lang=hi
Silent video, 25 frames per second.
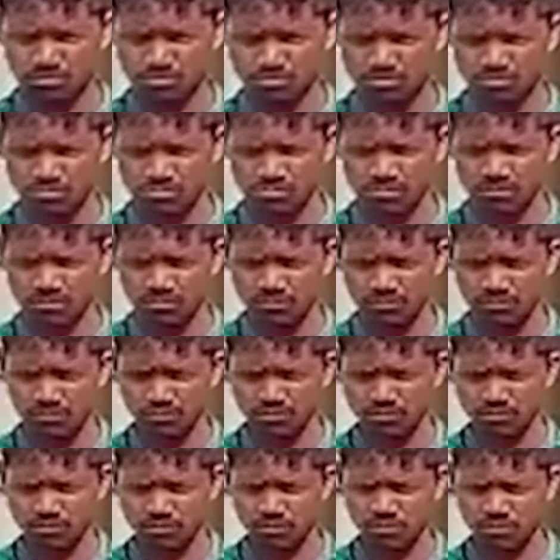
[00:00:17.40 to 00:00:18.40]
जिले के
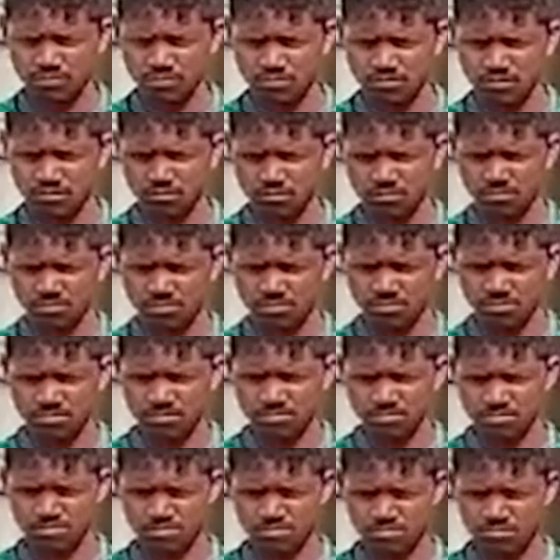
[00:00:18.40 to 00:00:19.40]
धौरपुर थाना क्षेत्र
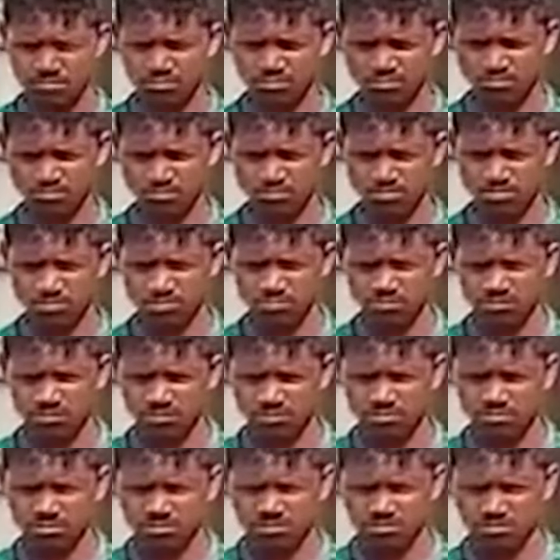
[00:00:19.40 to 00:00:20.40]
में बहु से
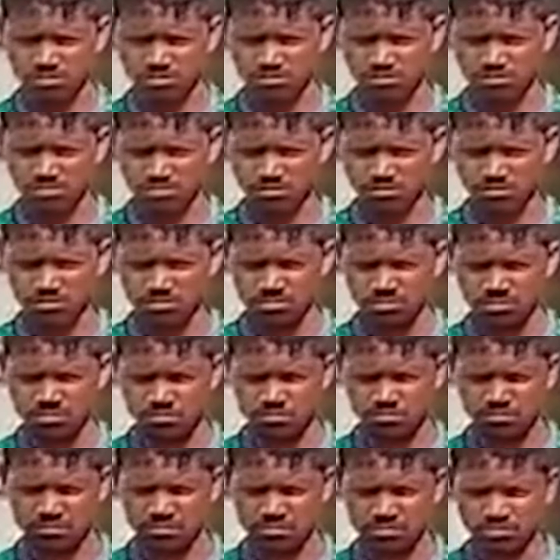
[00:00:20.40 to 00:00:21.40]
अश्लील बातें
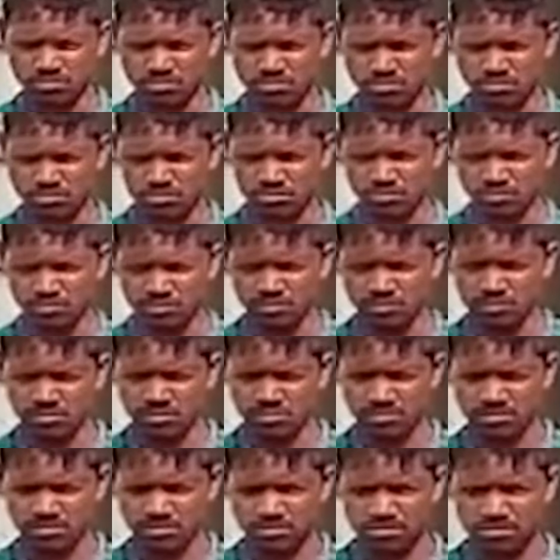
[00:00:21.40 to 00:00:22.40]
करने पर पति ने
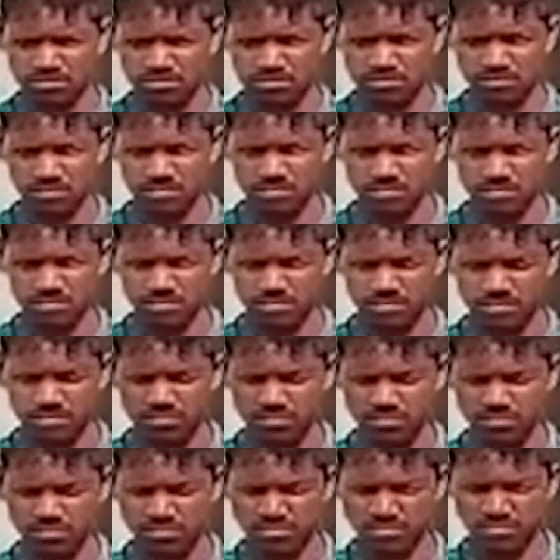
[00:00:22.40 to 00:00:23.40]
लाठी डंडे से
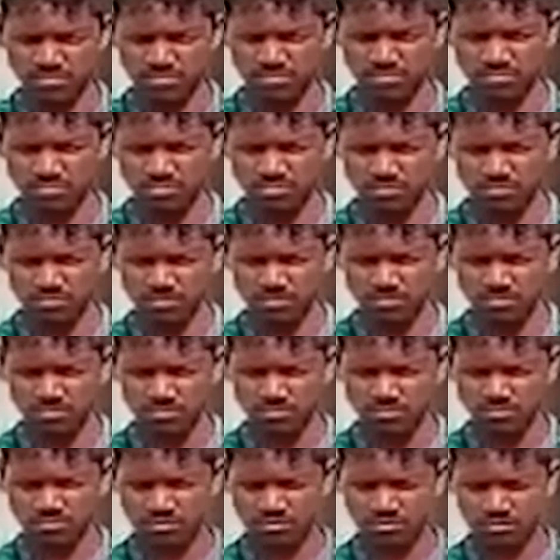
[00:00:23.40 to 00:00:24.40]
पीट पीट कर
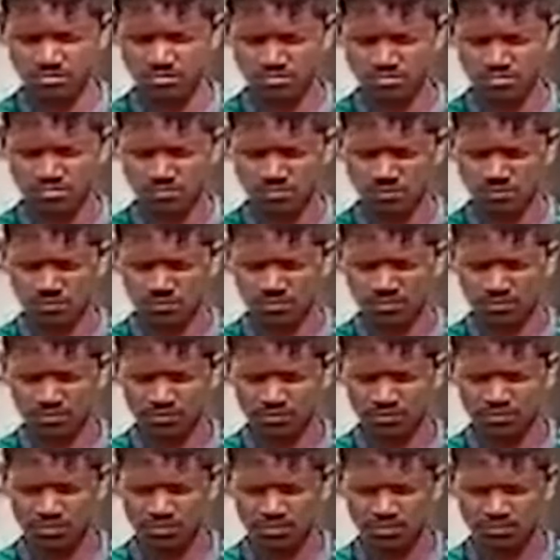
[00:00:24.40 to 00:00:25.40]
पिता की हत्या कर
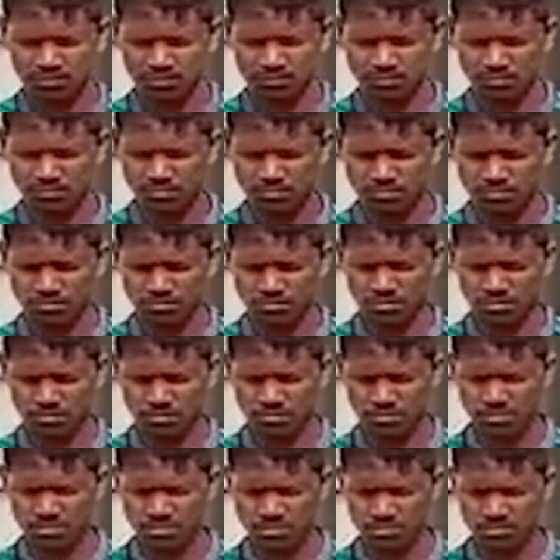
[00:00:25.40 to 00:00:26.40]
दी इस
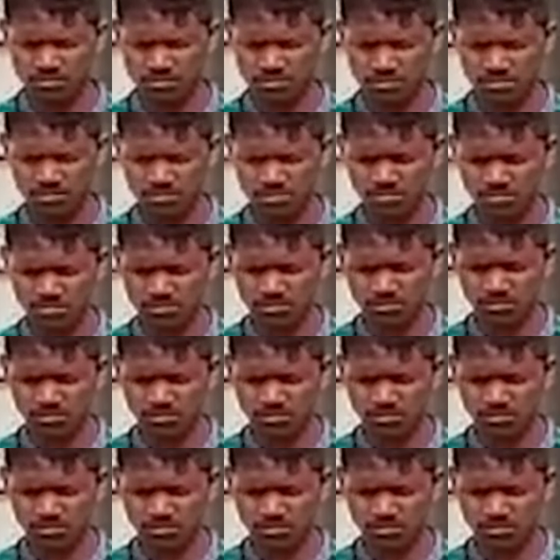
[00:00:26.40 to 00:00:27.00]
घटना में ससुर की